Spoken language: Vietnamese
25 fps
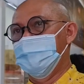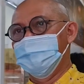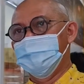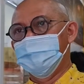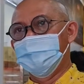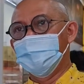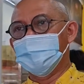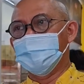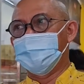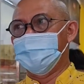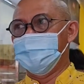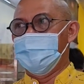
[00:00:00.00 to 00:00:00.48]

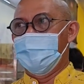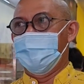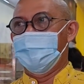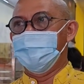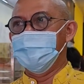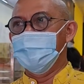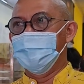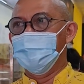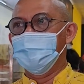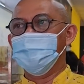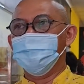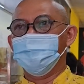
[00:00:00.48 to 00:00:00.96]
rất là dễ
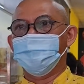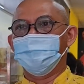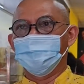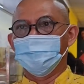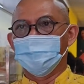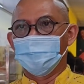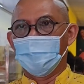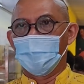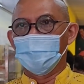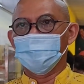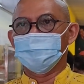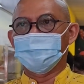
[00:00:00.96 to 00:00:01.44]
nhớ,
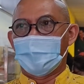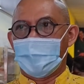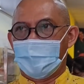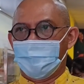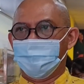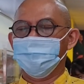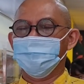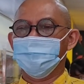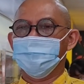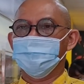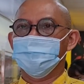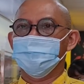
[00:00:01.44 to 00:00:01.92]

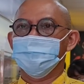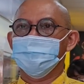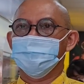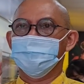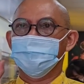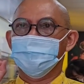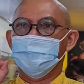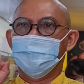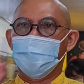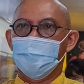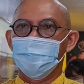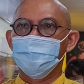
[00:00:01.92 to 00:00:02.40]

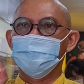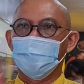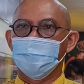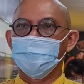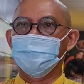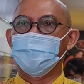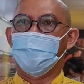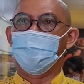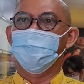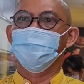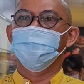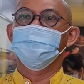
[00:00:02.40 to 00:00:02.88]

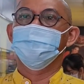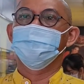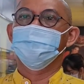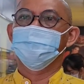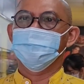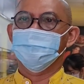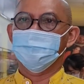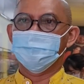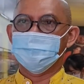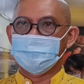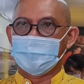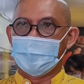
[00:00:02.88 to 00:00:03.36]
18000
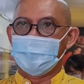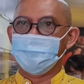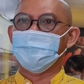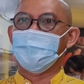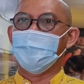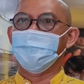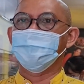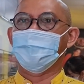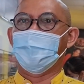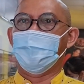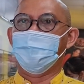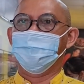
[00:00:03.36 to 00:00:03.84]

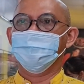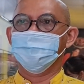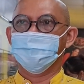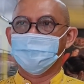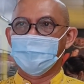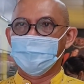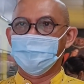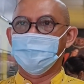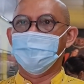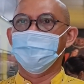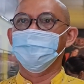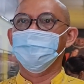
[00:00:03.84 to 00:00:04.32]
888
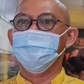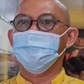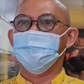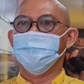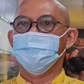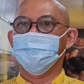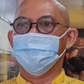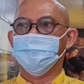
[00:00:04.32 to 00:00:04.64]
39.